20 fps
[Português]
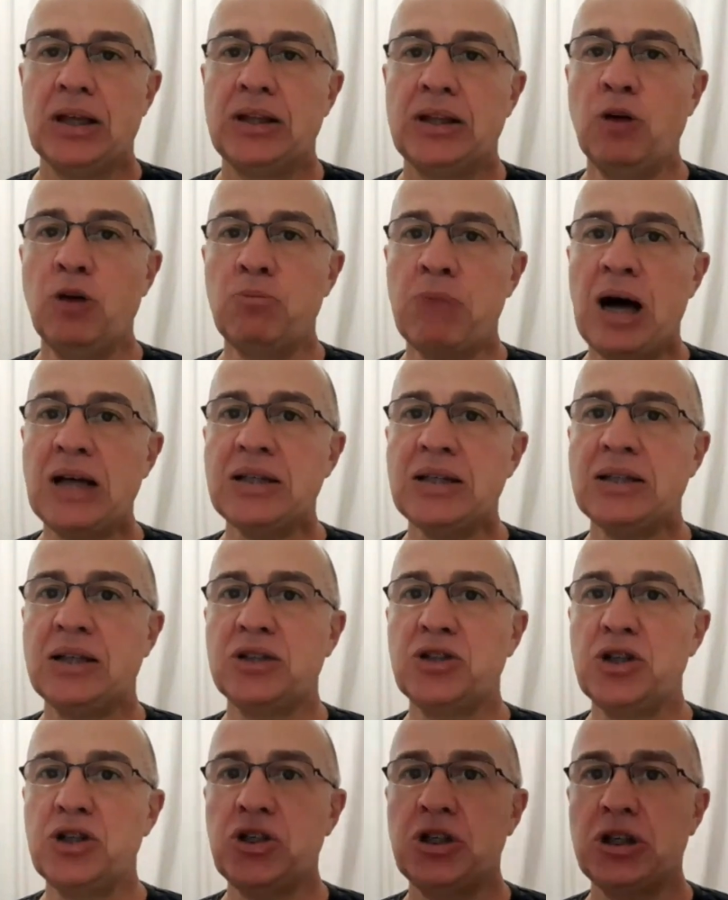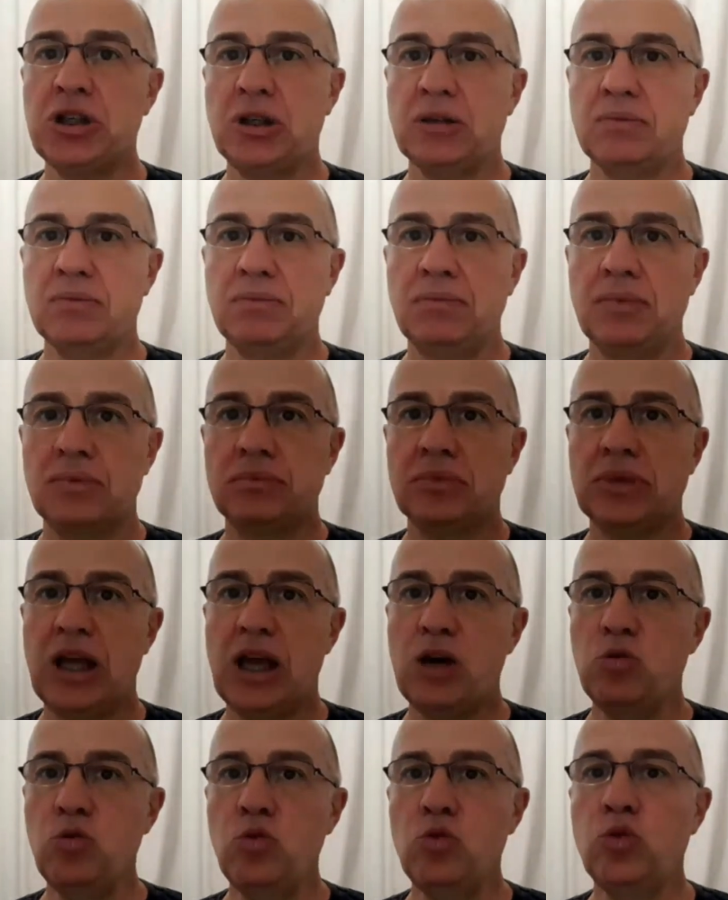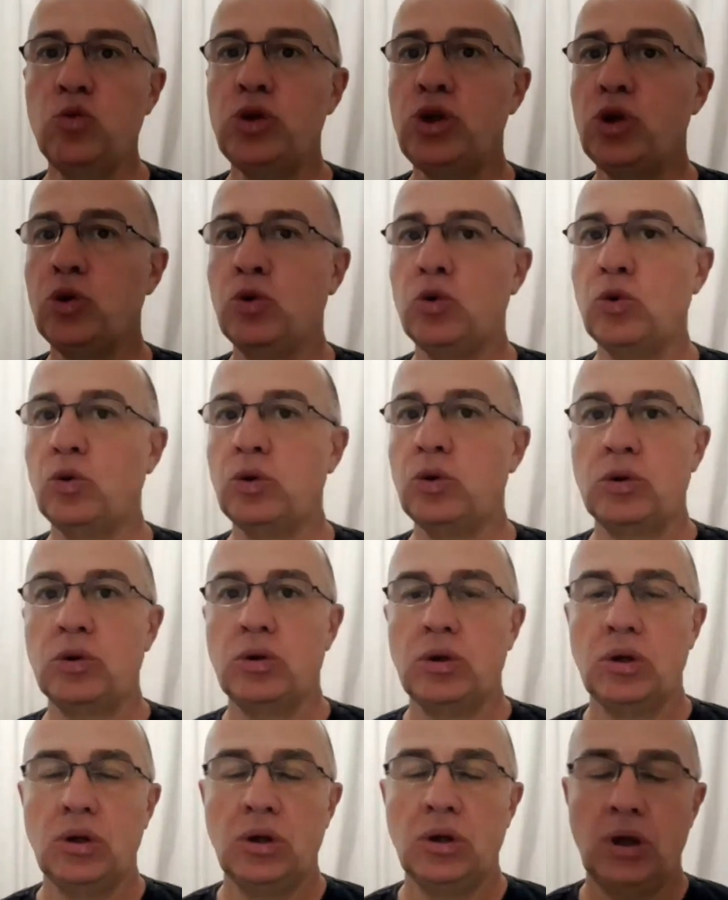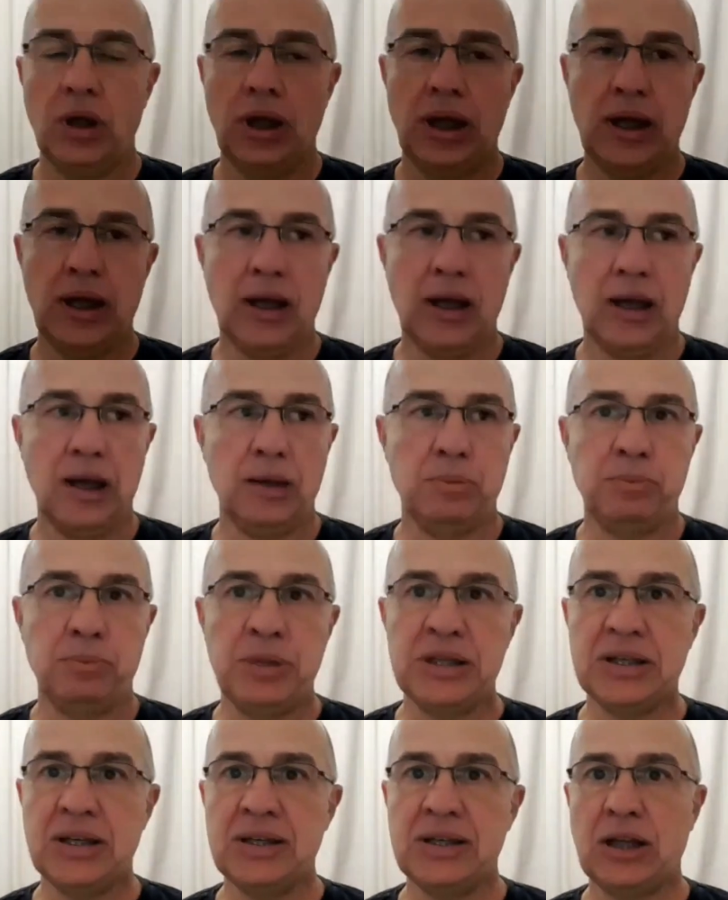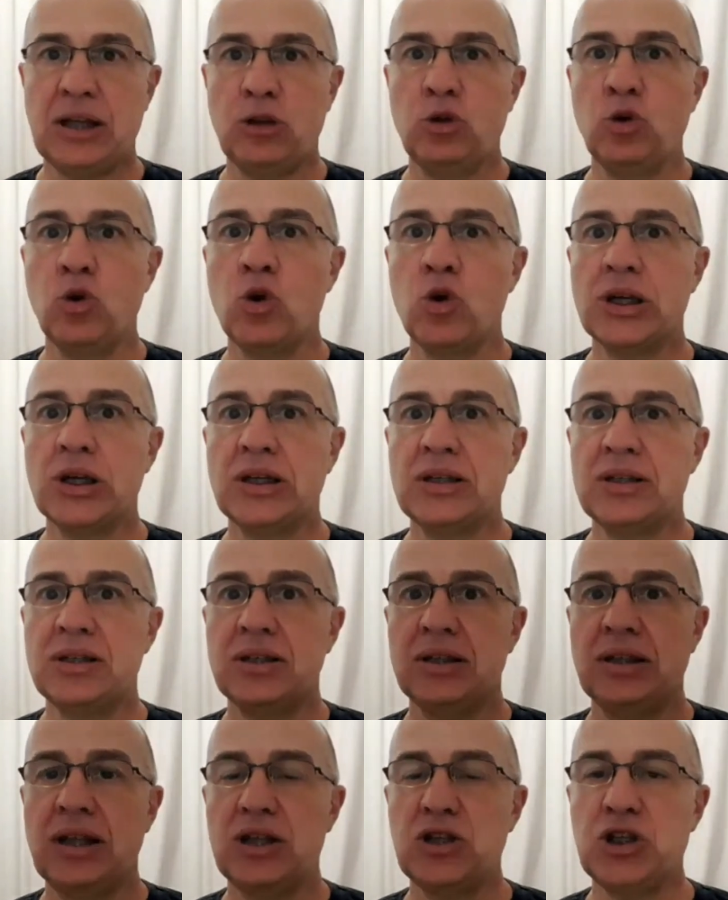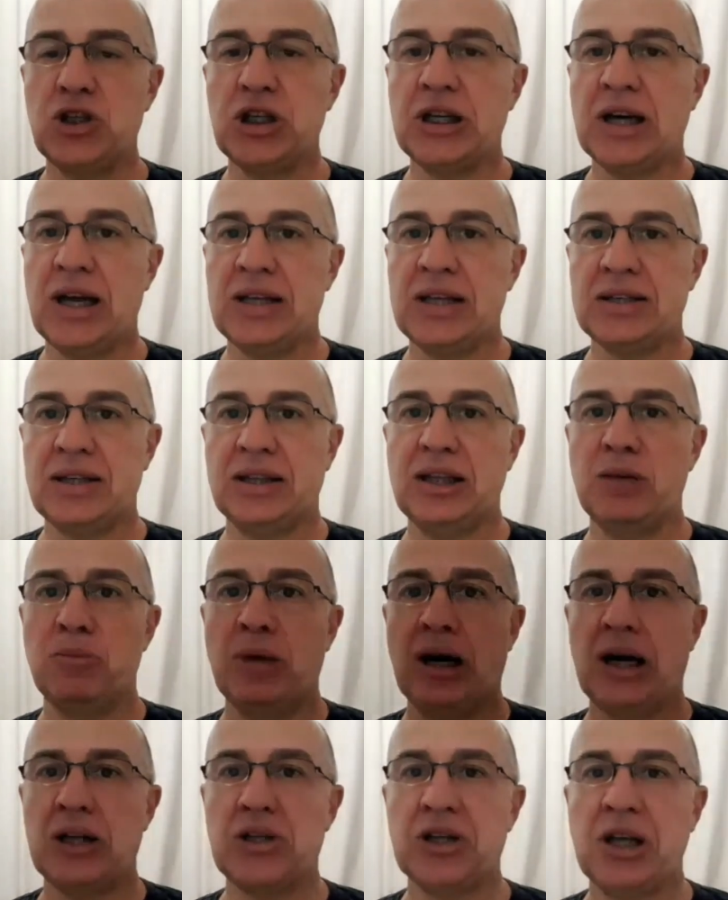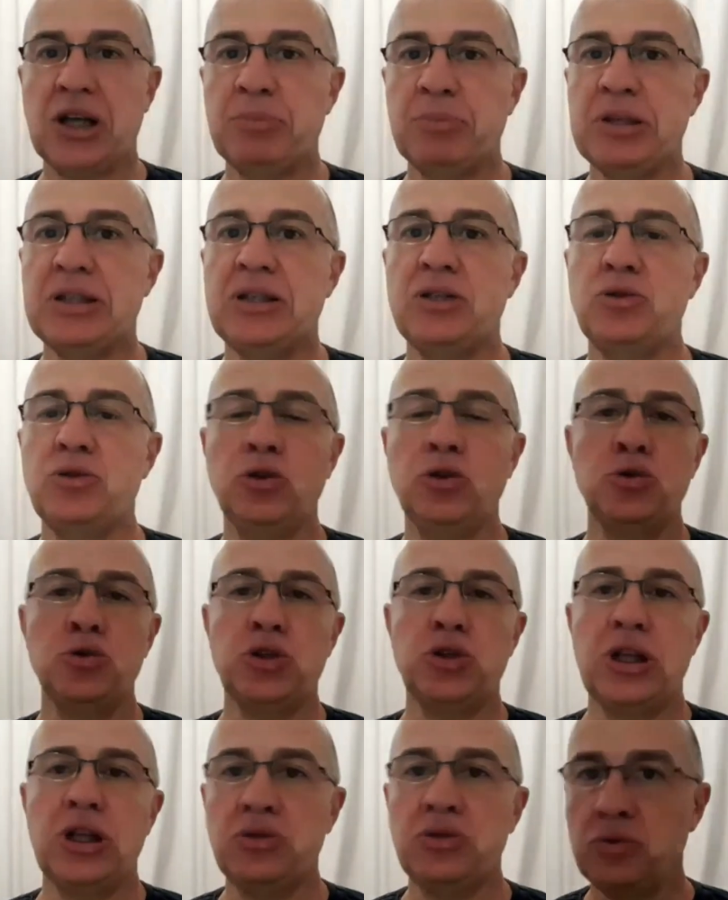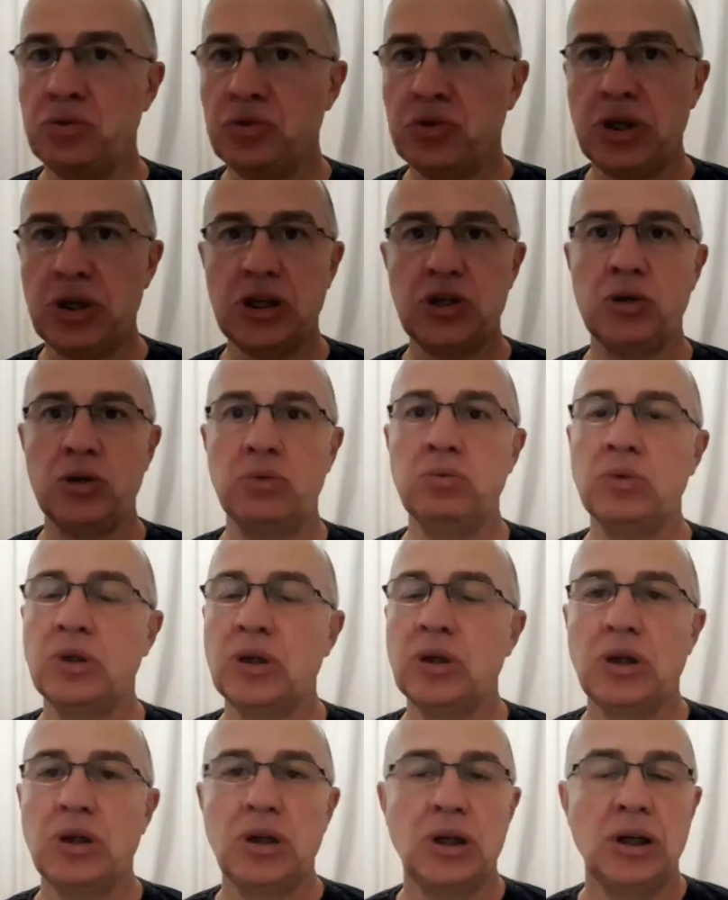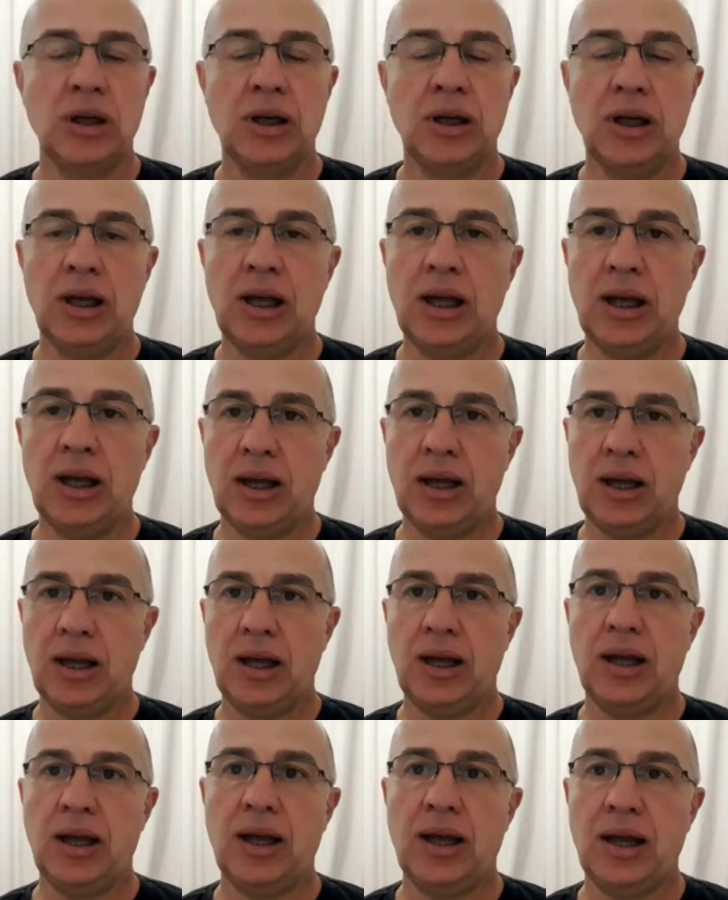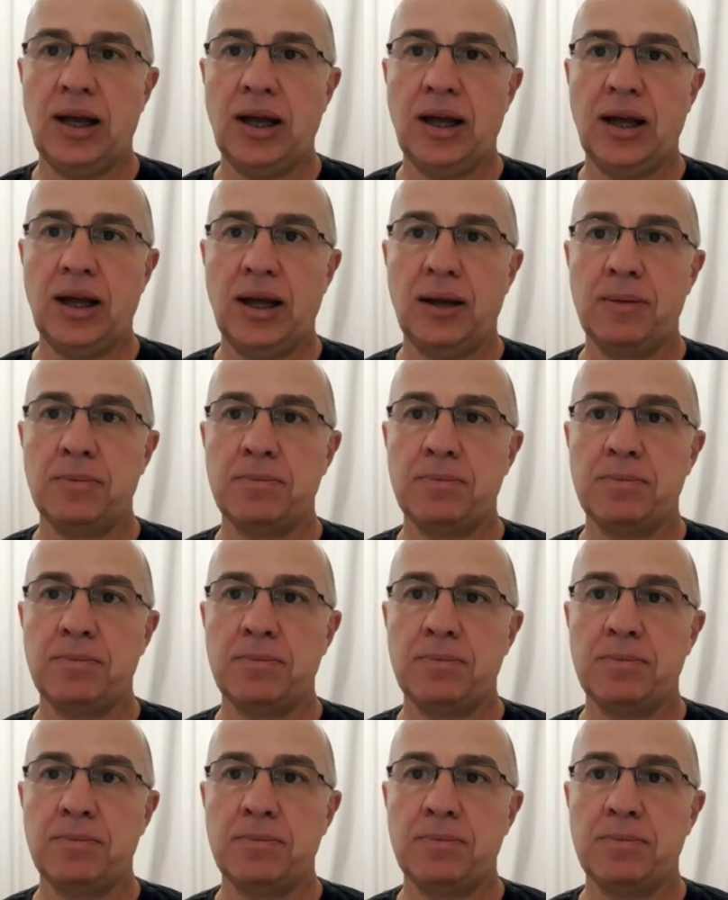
Não basta a gente ter um único é, é, pesquisador que se dedica a essa temática. É preciso que os textos sejam é, é, é,